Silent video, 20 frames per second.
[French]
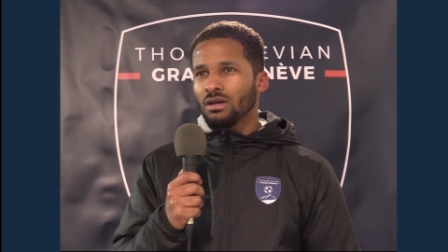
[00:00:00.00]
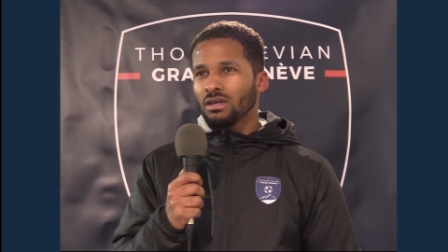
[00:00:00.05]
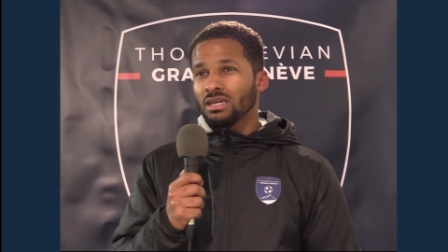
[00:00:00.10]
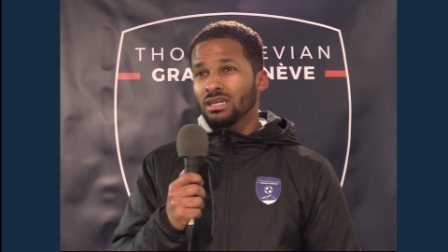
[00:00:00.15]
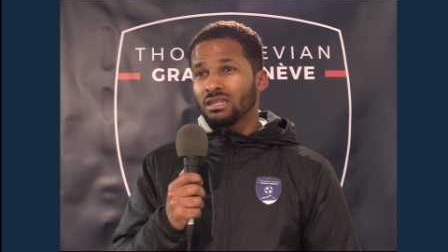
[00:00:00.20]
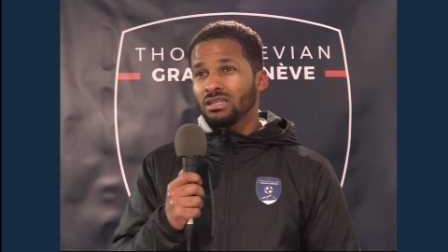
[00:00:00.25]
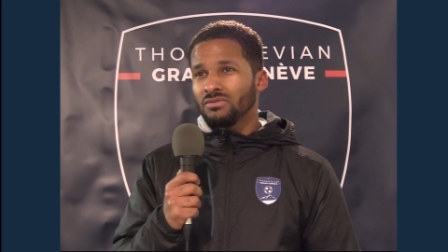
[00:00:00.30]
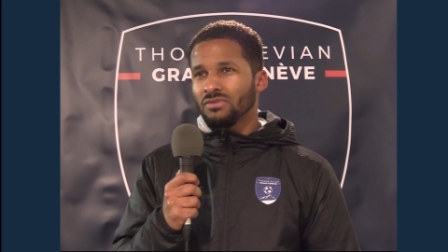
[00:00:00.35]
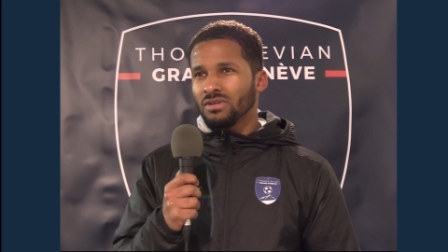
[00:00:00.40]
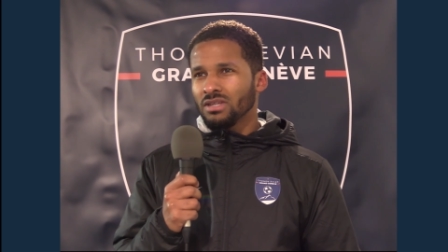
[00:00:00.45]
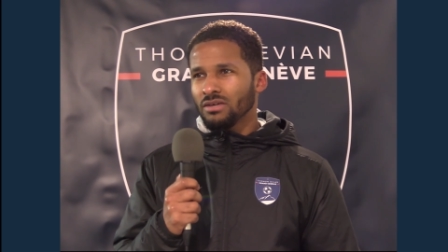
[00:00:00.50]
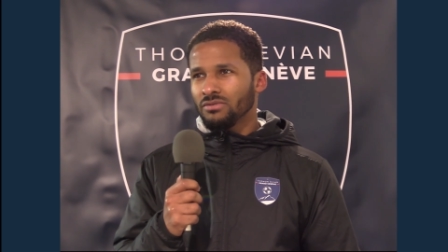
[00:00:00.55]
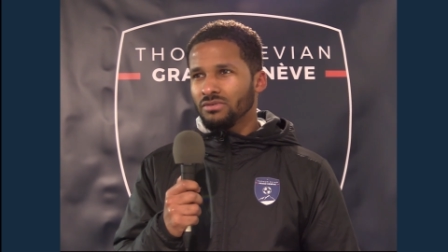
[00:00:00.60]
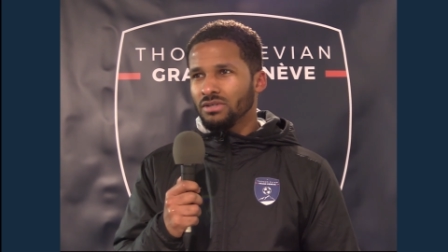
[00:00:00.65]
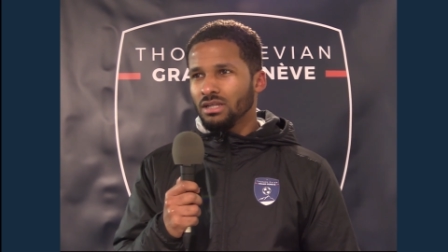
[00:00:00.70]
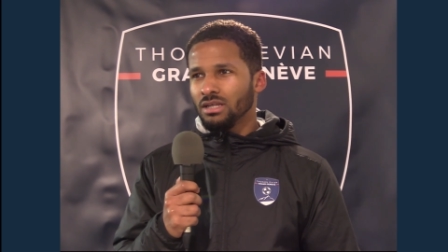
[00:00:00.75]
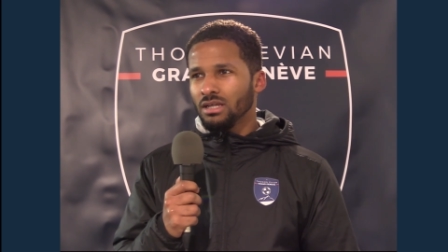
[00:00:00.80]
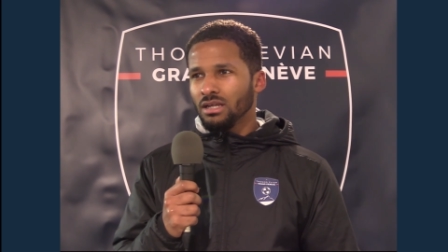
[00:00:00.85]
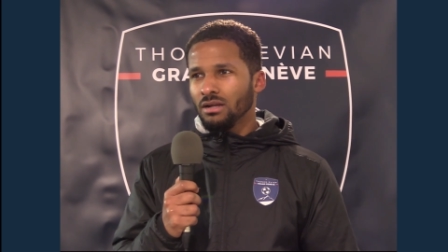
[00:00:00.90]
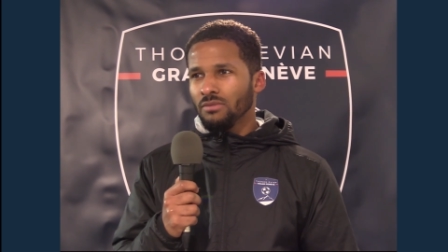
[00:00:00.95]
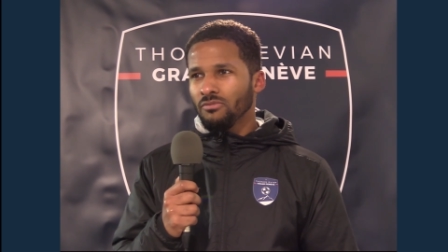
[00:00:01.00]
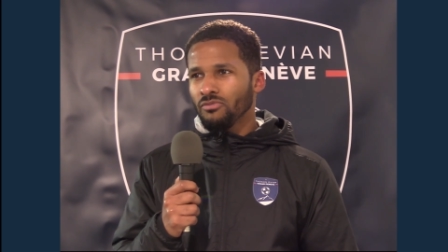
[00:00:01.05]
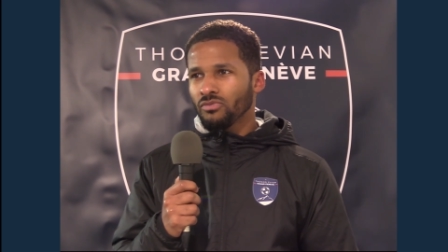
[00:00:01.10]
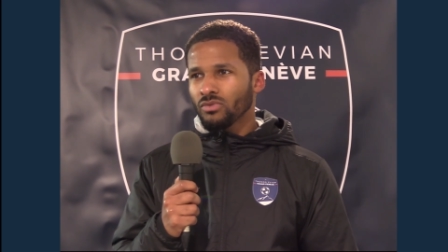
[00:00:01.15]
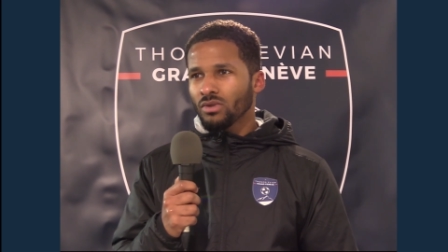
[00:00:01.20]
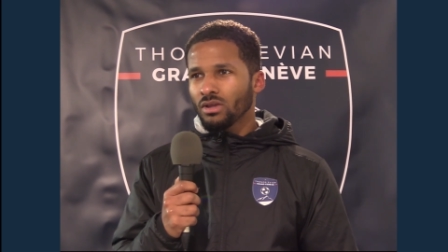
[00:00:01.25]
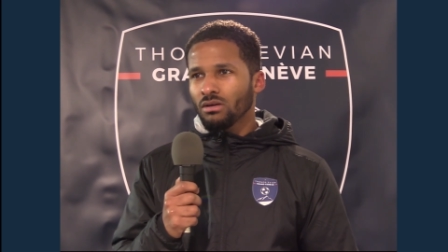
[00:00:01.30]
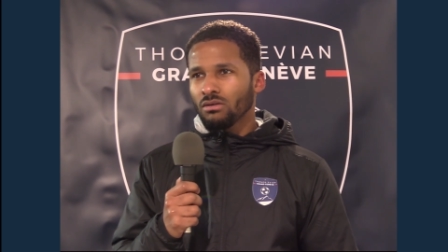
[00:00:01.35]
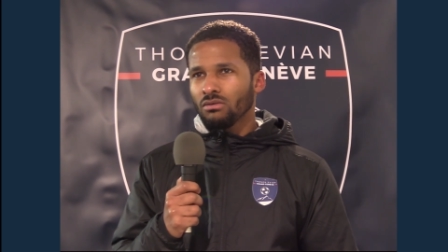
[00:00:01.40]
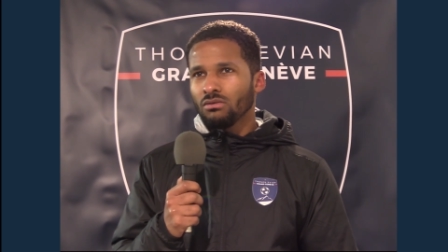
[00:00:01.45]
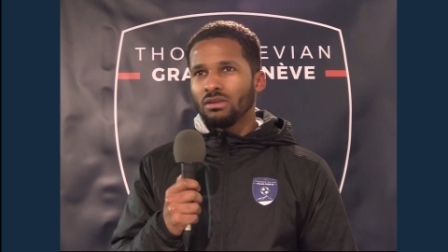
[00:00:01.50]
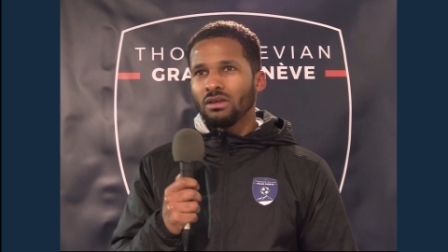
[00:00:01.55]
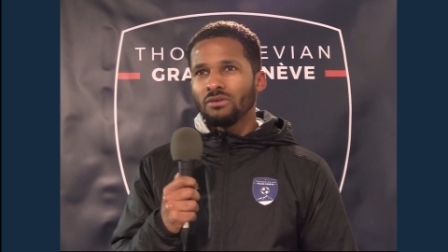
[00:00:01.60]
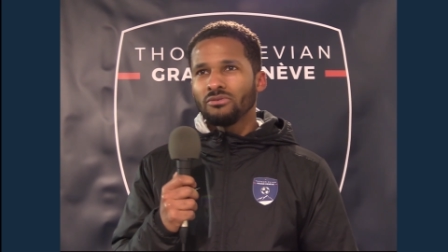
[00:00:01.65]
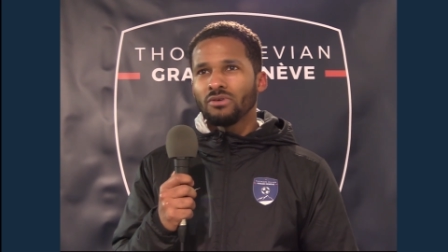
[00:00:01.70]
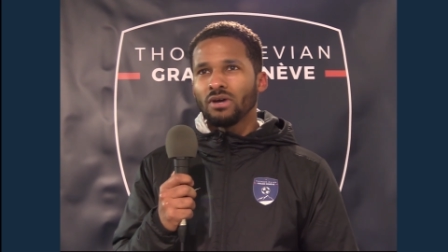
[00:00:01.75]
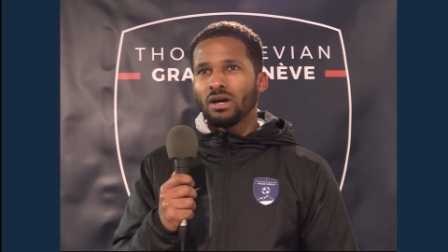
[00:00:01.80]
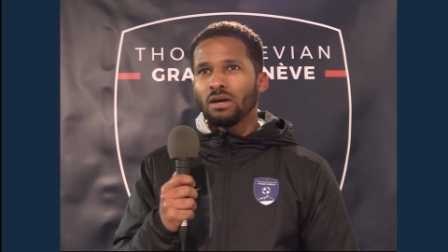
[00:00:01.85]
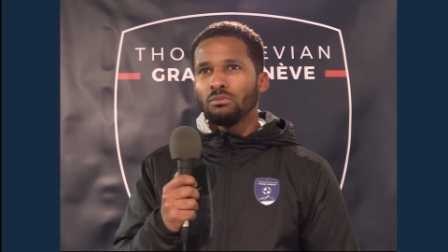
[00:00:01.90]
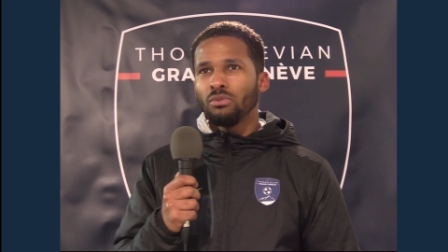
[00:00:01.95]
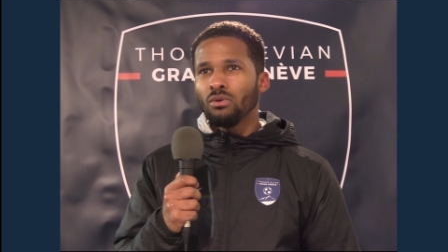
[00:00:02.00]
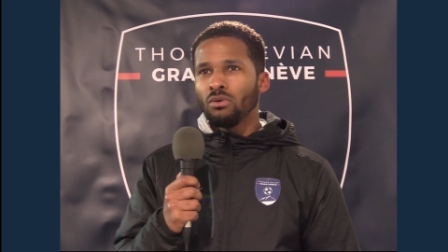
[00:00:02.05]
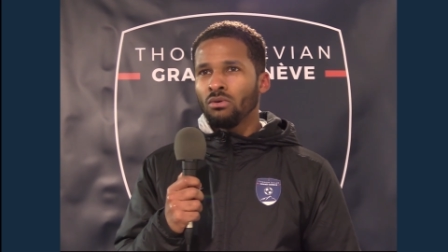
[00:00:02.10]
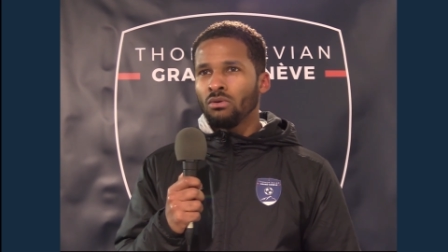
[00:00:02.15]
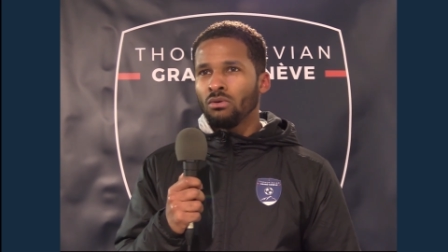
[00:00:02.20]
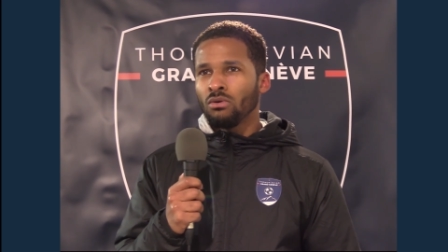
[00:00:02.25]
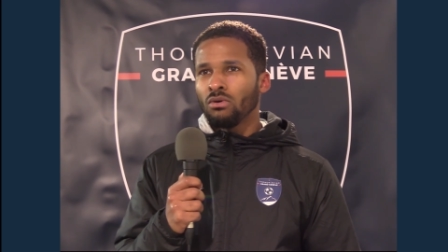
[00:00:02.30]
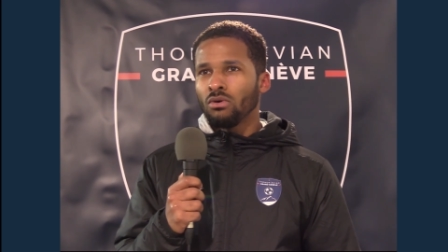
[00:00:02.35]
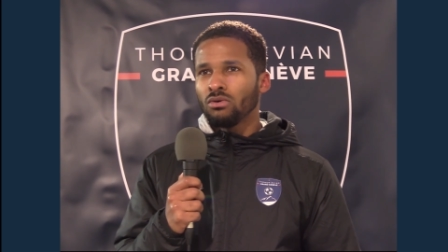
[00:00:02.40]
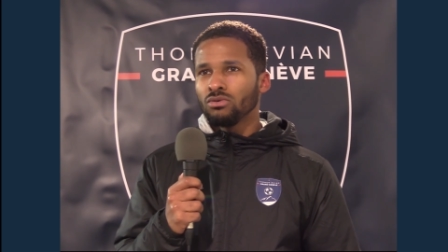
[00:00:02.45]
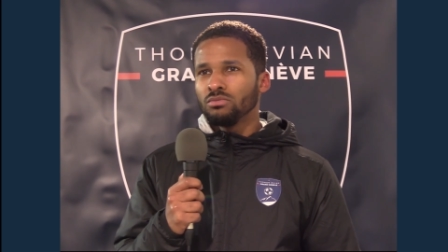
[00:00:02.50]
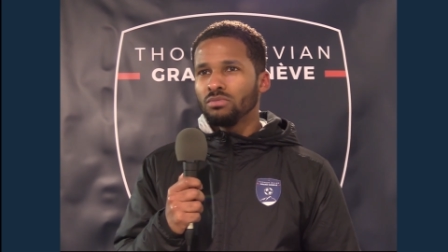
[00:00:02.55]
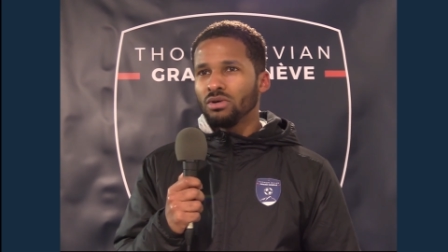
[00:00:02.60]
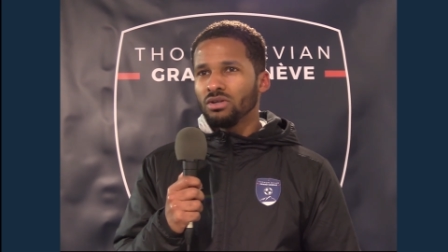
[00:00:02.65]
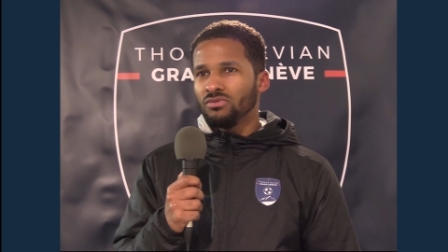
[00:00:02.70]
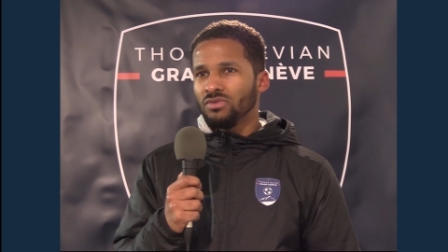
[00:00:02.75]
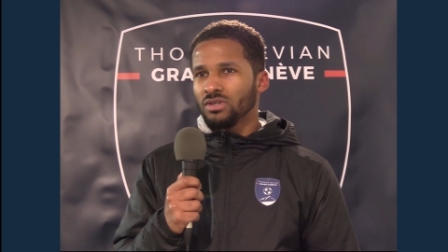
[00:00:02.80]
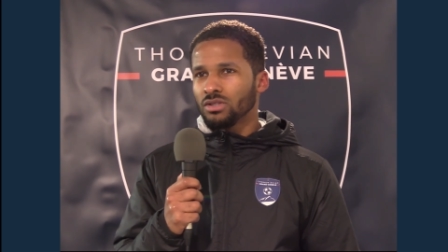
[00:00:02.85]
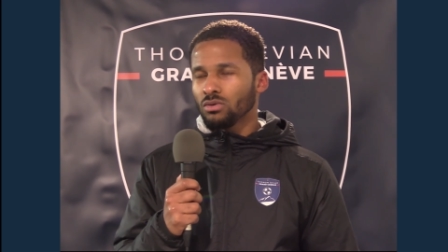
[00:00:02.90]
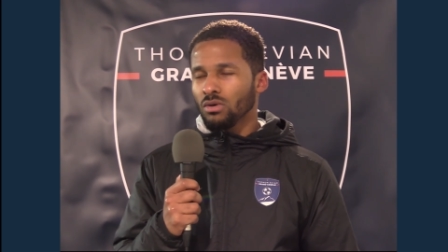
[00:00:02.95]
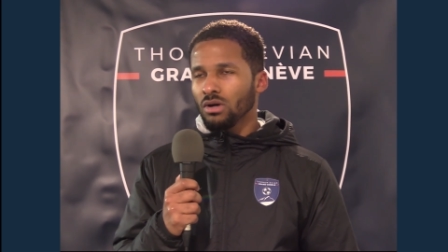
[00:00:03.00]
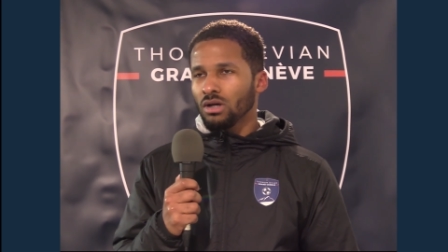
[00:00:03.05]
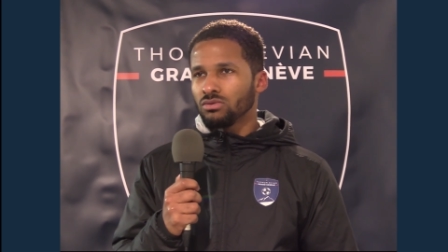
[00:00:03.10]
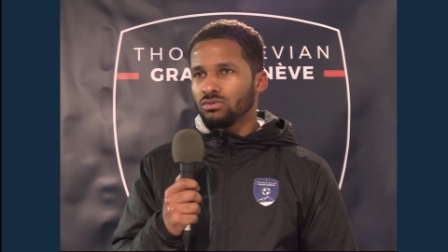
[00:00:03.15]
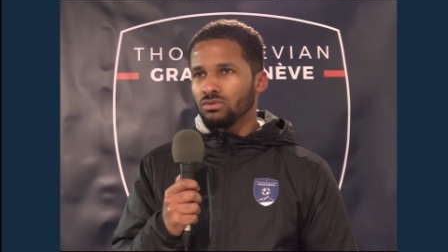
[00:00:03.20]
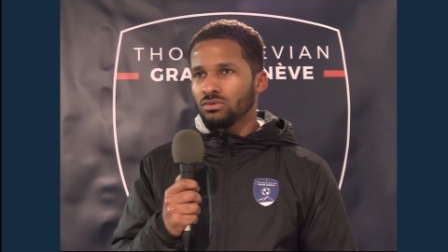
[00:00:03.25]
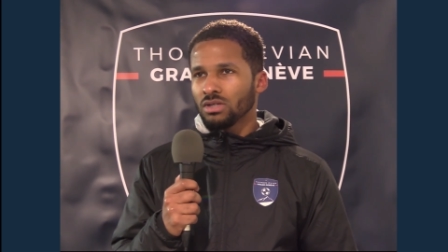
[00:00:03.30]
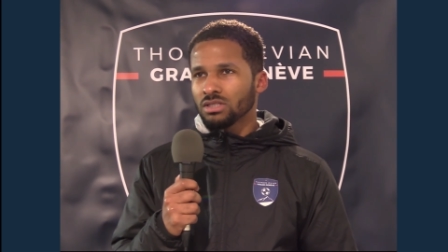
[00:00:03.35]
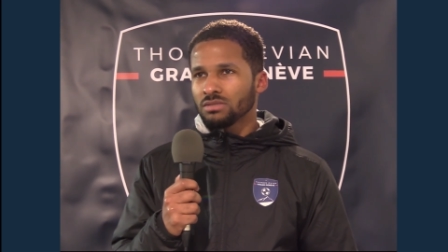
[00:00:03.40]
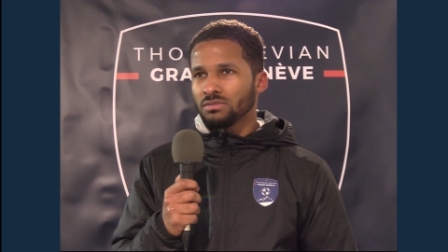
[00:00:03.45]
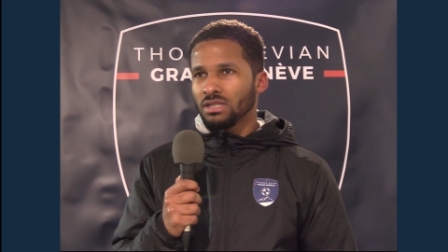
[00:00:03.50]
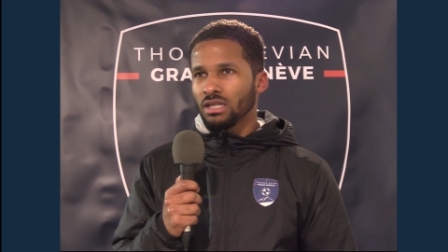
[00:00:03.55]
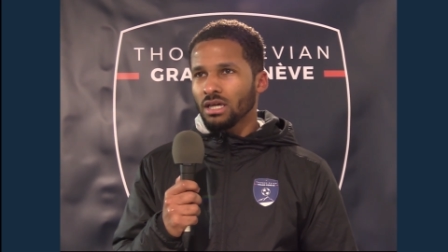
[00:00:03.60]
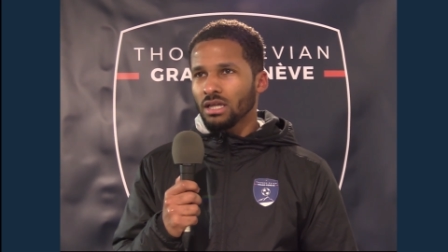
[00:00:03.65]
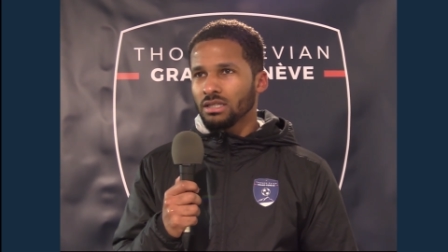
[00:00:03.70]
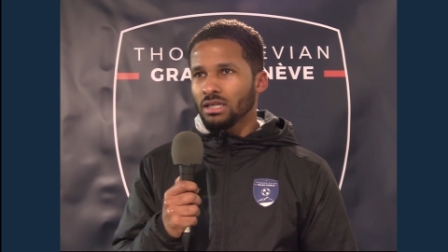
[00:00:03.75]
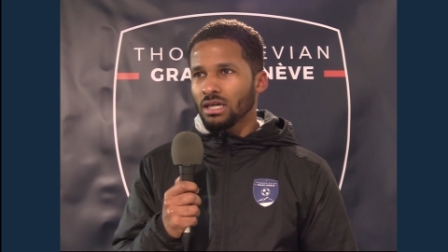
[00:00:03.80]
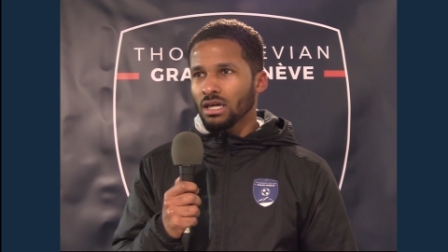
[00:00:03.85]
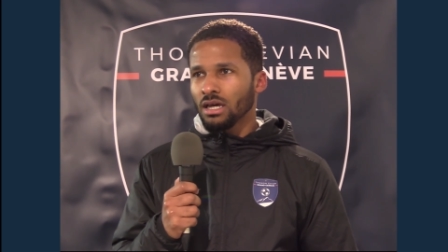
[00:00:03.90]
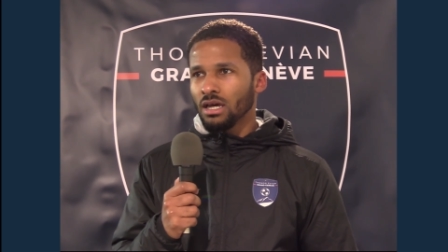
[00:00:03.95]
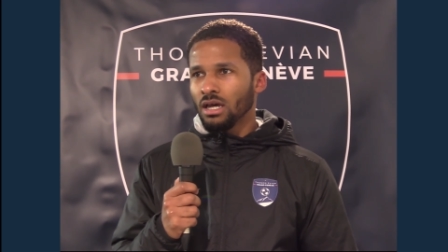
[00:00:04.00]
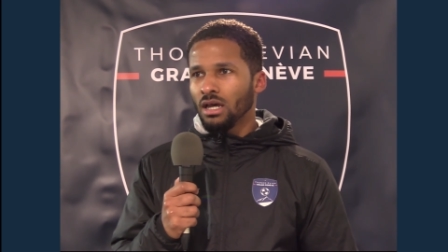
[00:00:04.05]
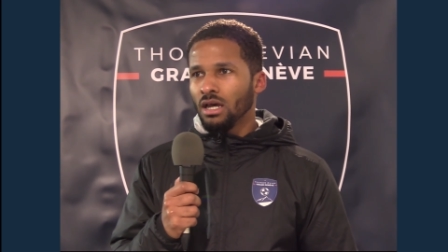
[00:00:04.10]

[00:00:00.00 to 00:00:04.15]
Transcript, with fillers: 4 défaites d'affilée. On a fait une bonne victoire à Toulon la semaine dernière.